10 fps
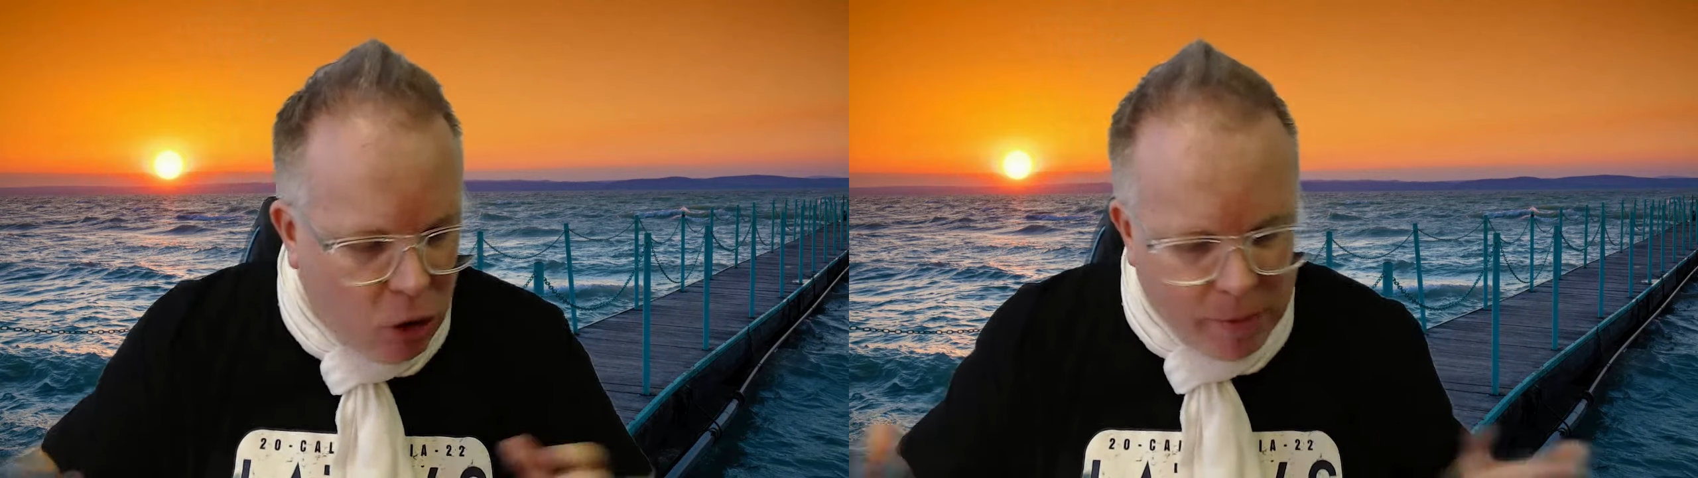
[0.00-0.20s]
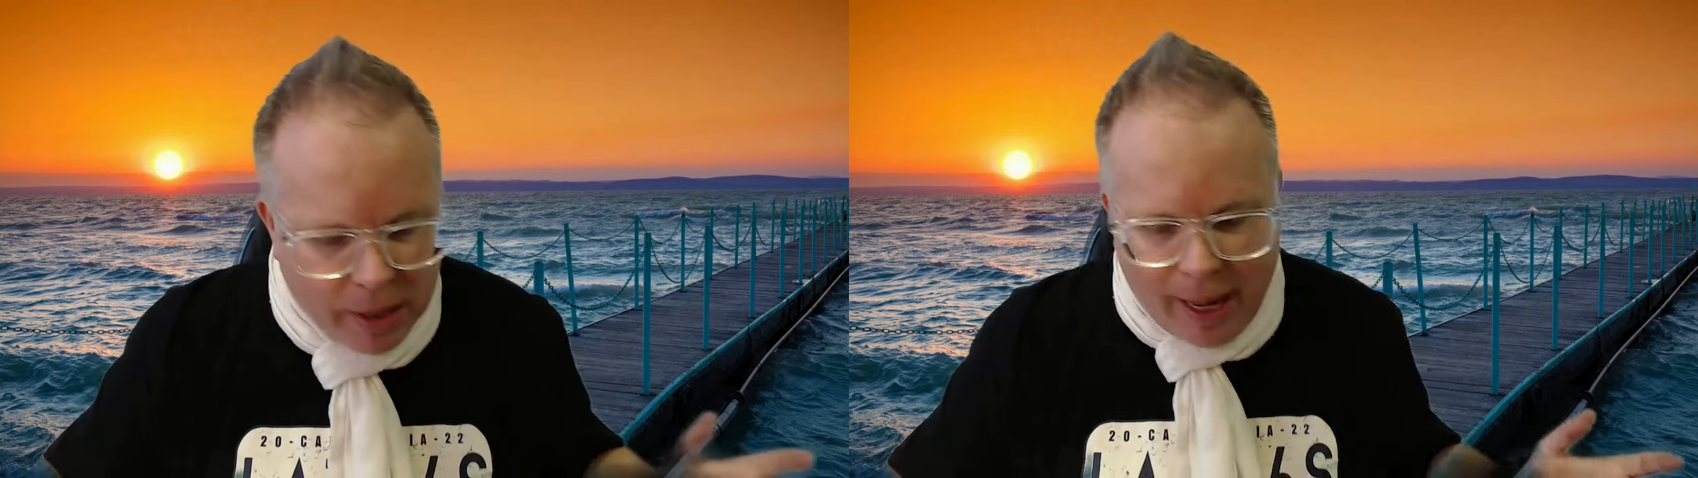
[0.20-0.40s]

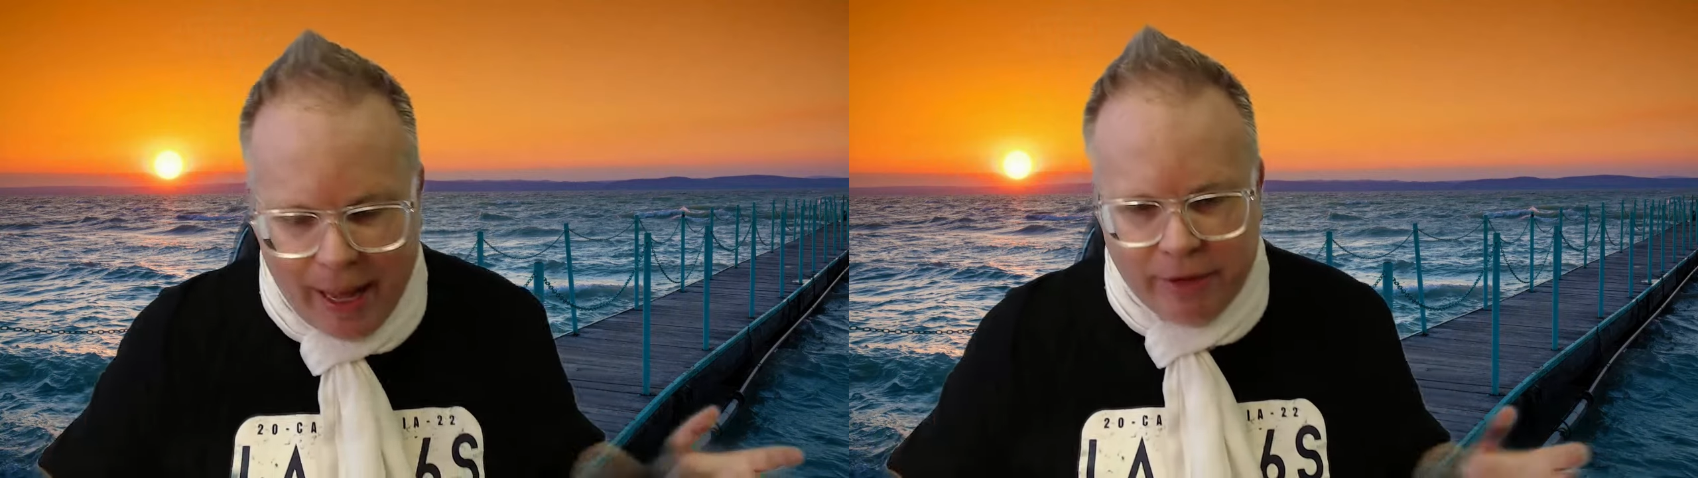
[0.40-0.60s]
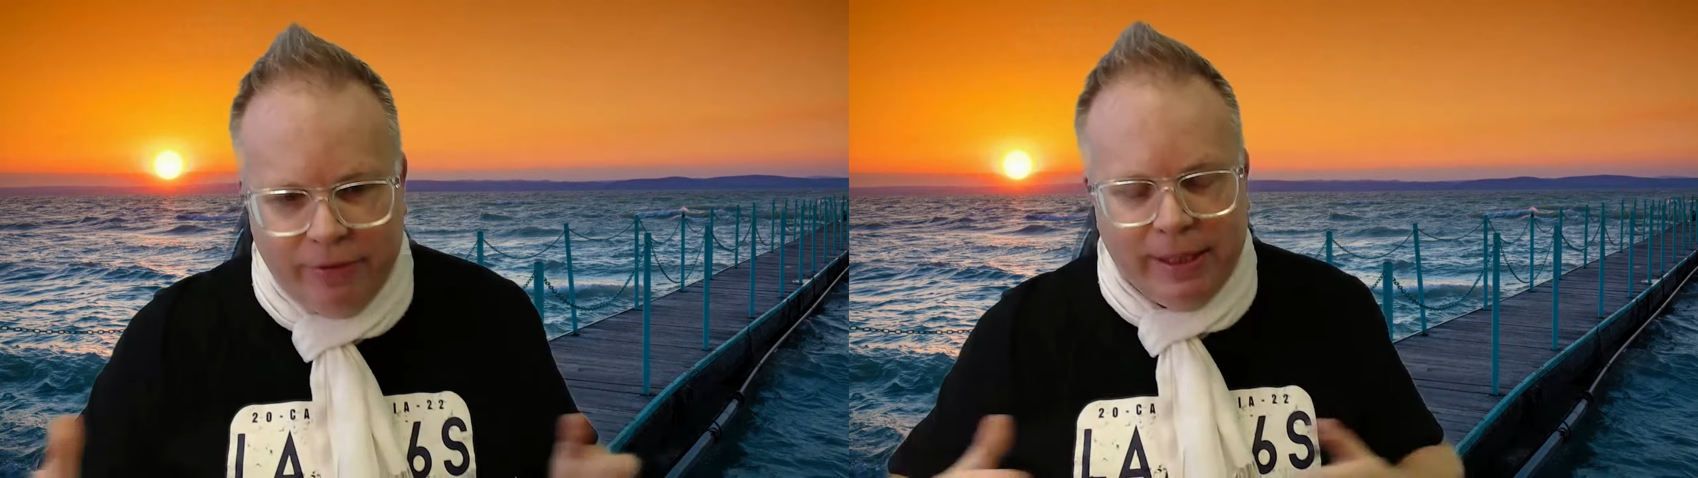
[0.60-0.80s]
komme
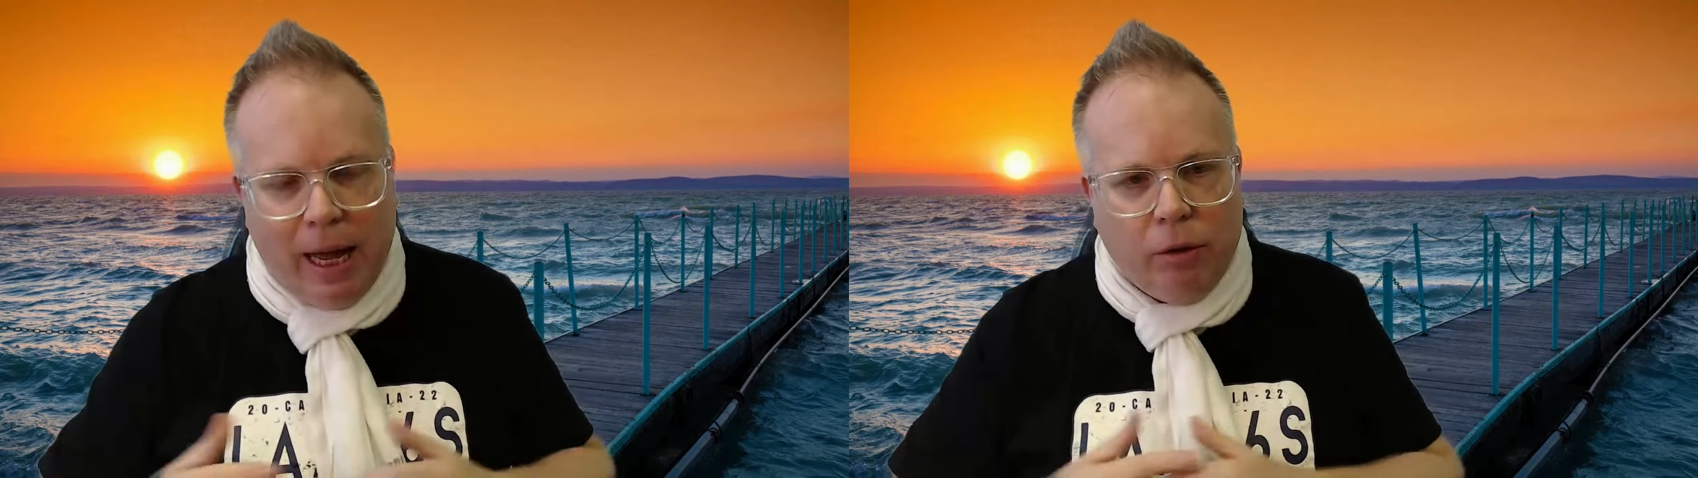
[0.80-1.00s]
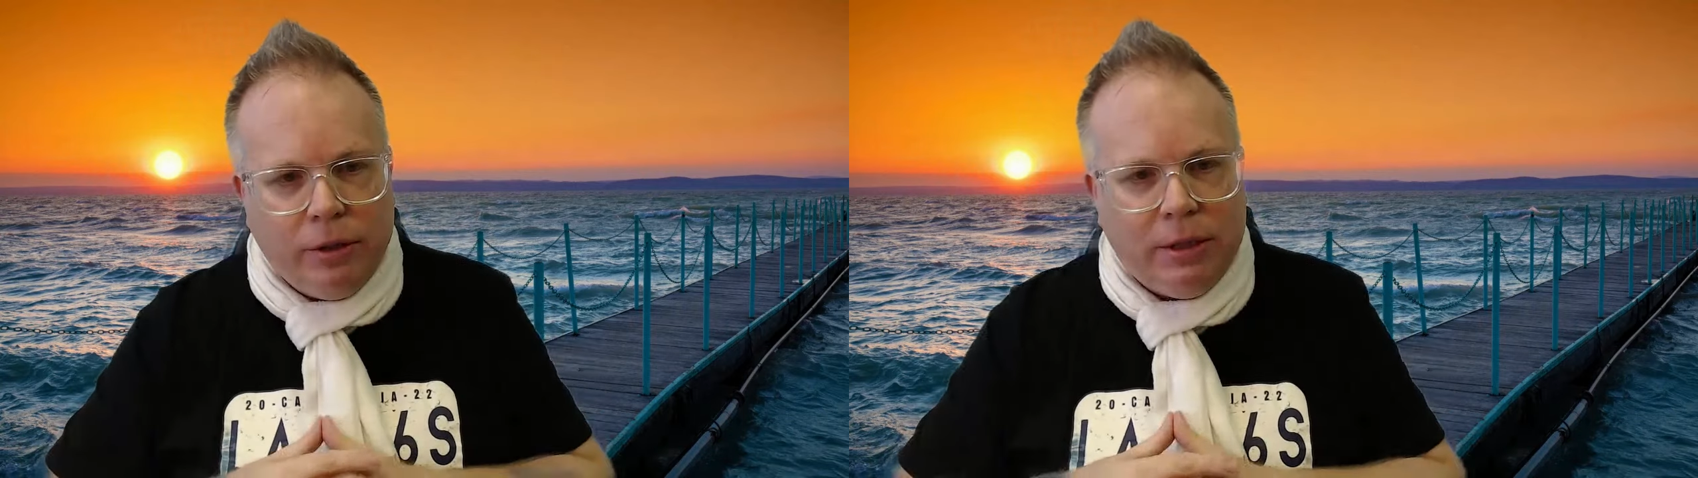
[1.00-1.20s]
gerade
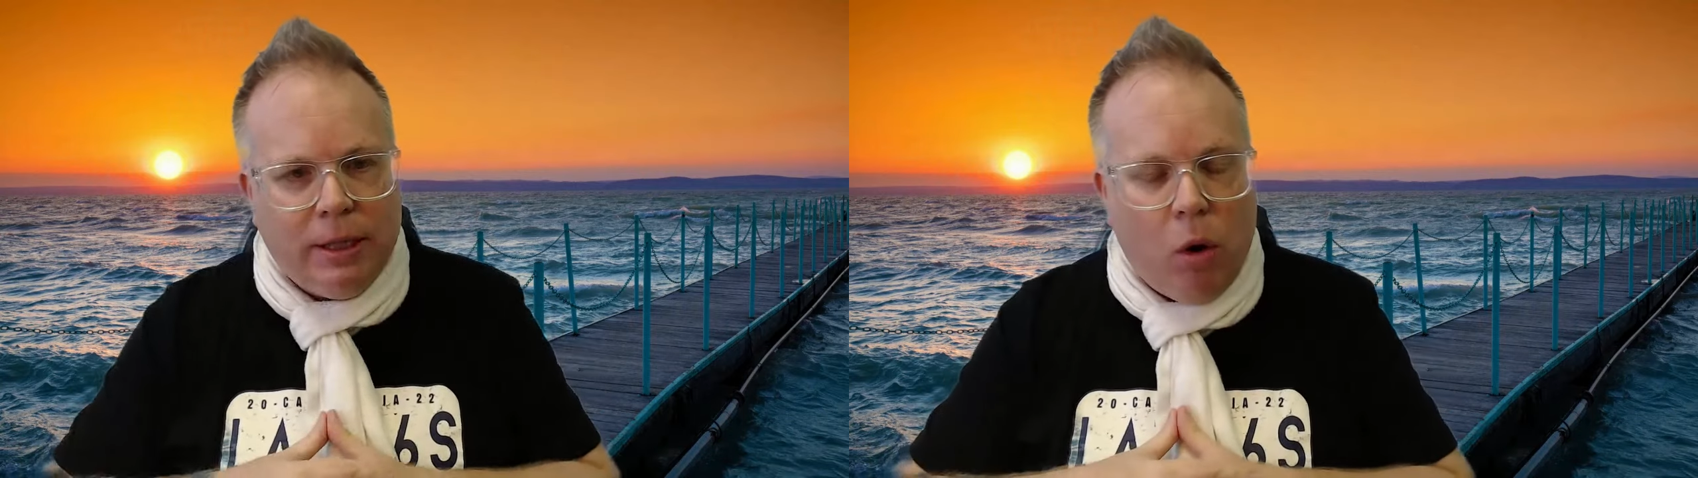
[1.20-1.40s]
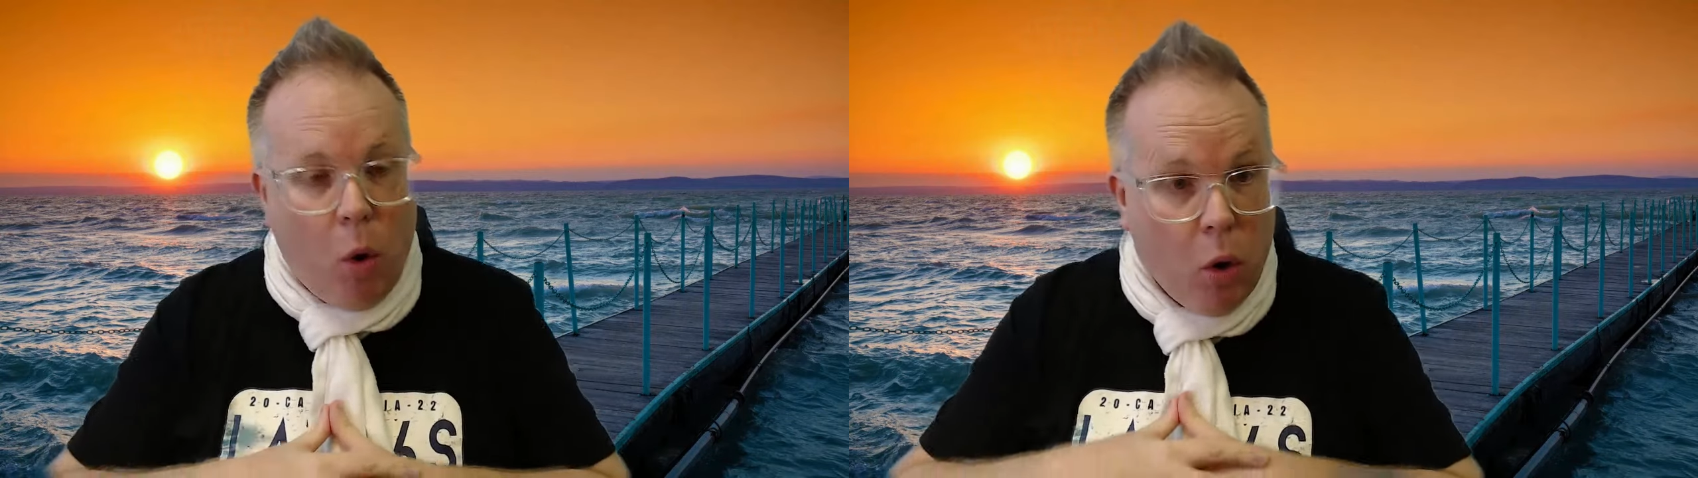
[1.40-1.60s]
wieder aus
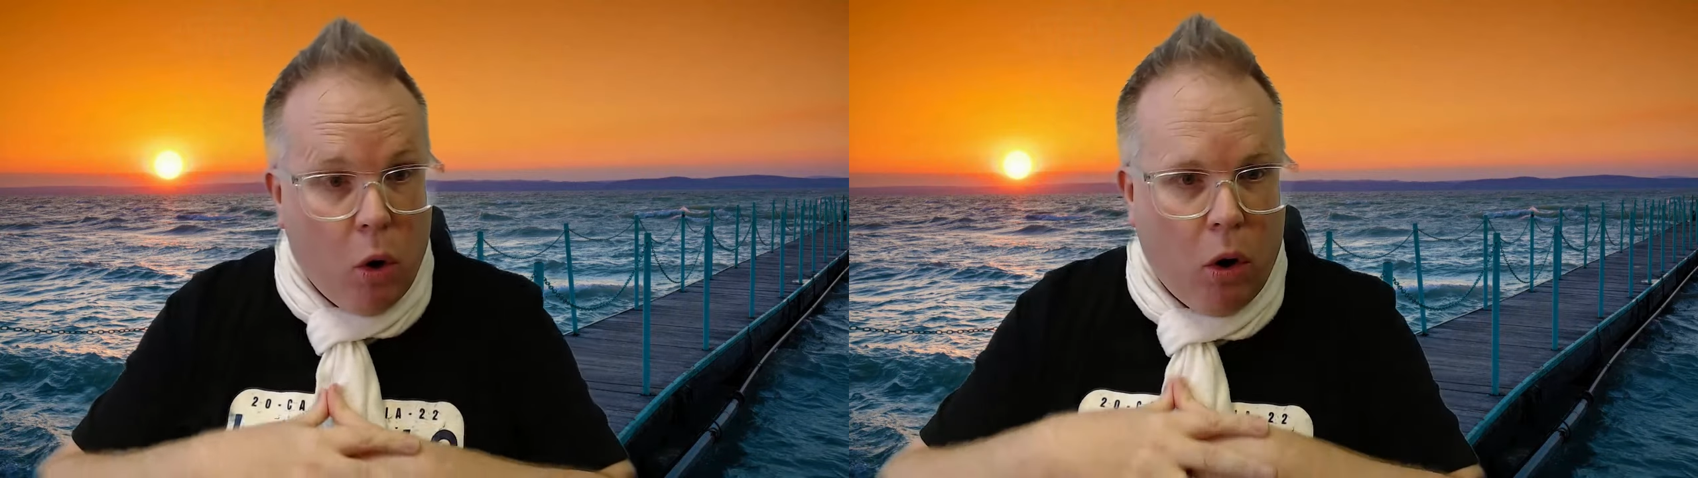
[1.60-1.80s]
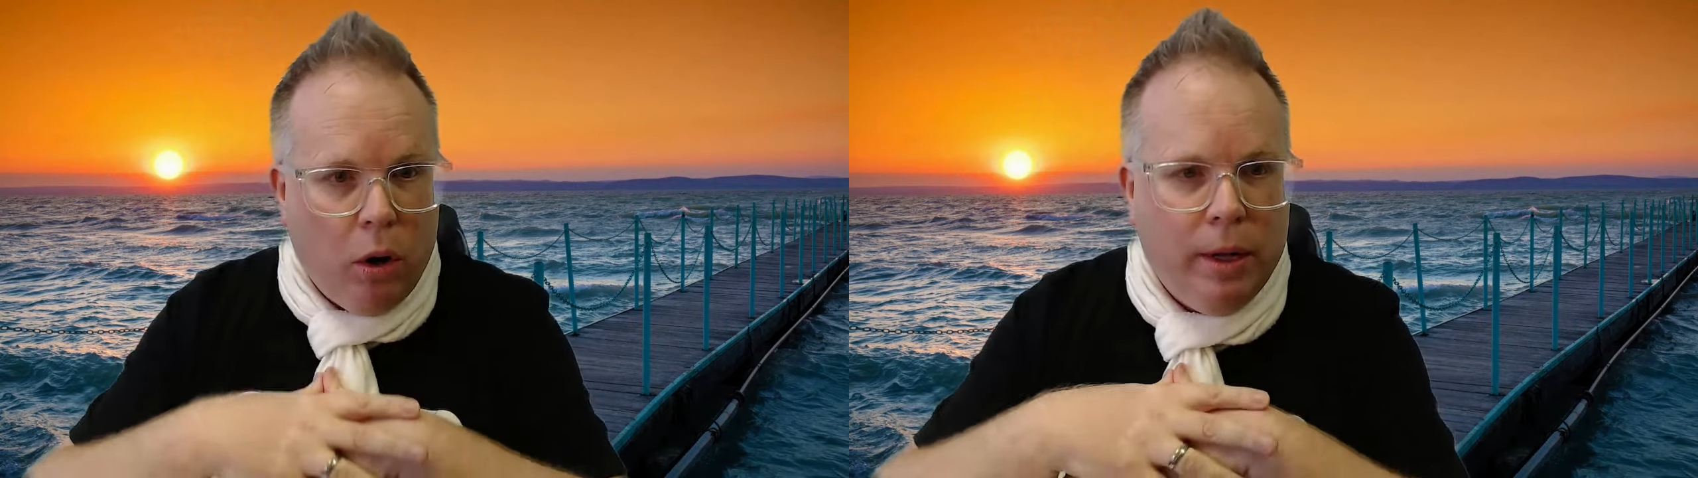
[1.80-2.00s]

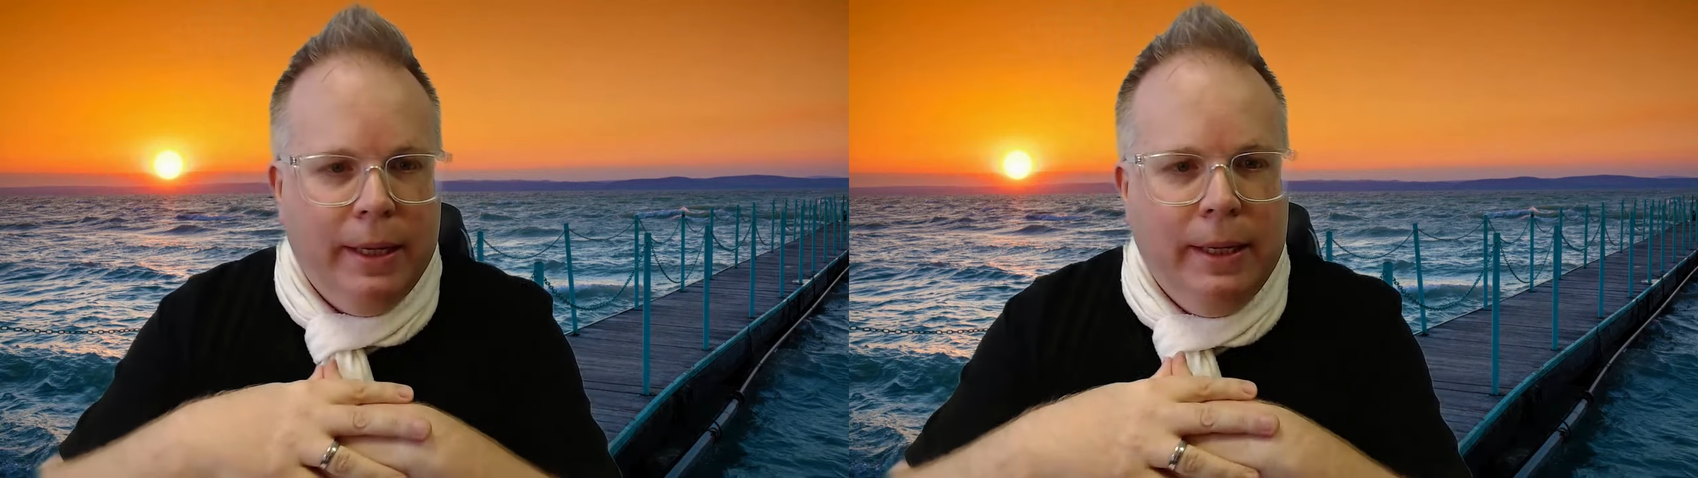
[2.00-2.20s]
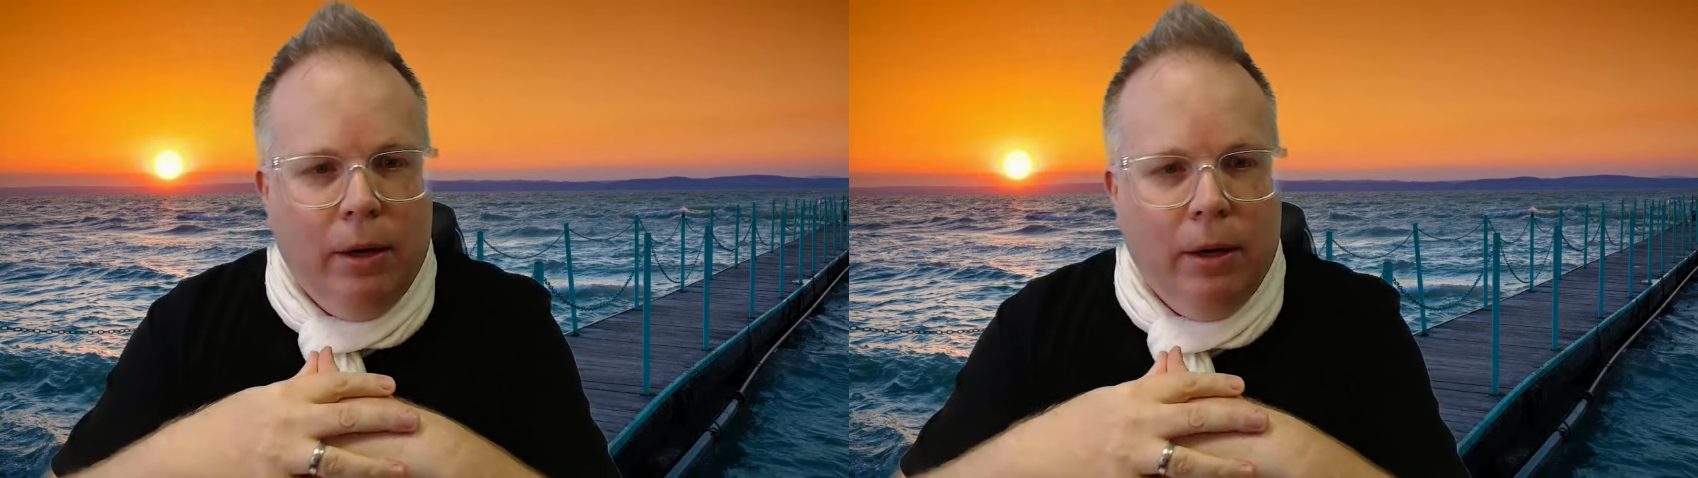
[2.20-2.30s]
Hongkong